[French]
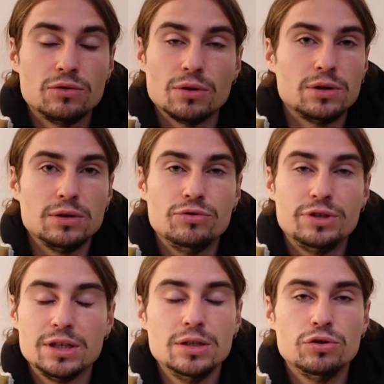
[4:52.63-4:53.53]
Toi, tu
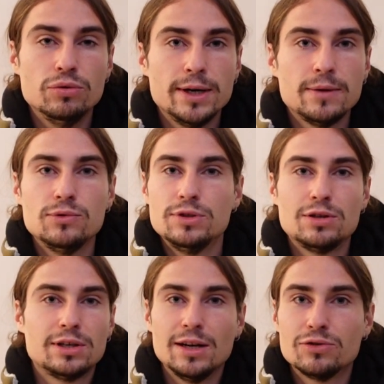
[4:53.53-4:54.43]
sais qui tu es, tu sais
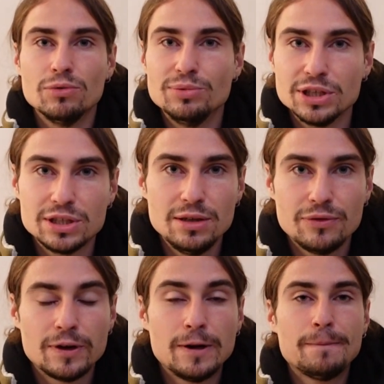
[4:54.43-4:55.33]
quel est ton
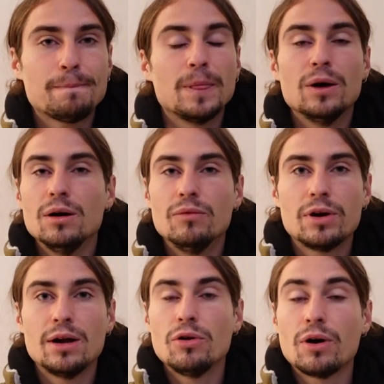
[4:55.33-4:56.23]
objectif, euh,
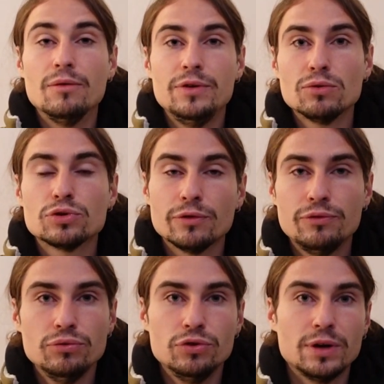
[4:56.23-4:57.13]
voilà, leur avis, on s'en
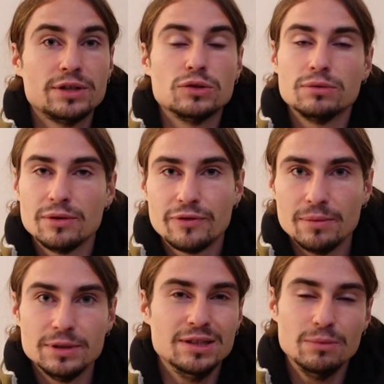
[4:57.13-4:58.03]
fout, tu vois. Ce sont des
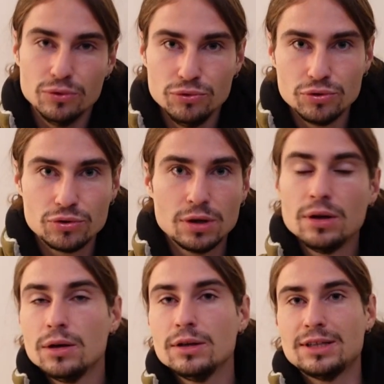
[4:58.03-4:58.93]
femmes, c'est des bonus.
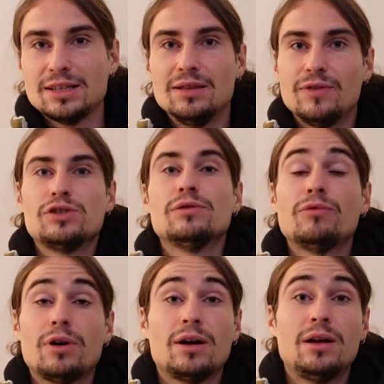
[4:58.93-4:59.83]
Ça, c'est une façon de
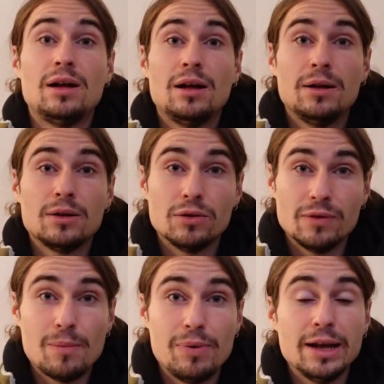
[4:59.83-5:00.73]
voir qu'on
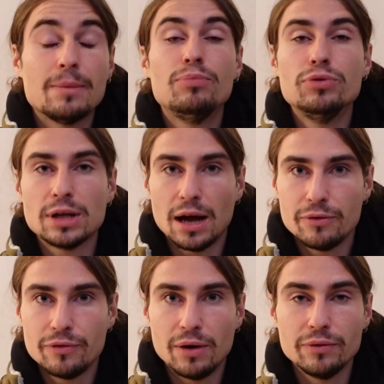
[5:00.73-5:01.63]
va appeler plus
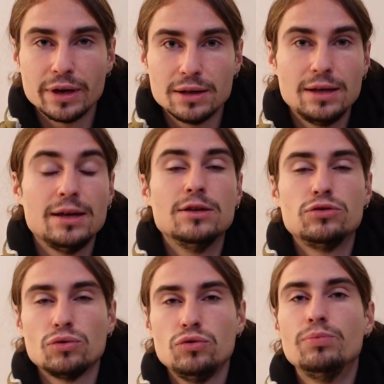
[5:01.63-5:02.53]
alpha en vérité et
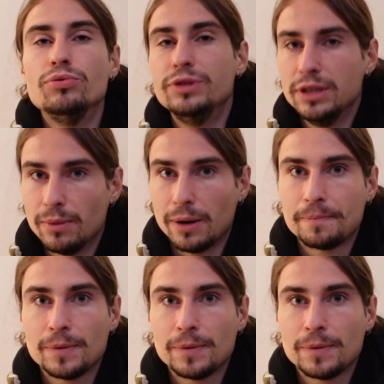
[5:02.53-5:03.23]
surtout plus sigma.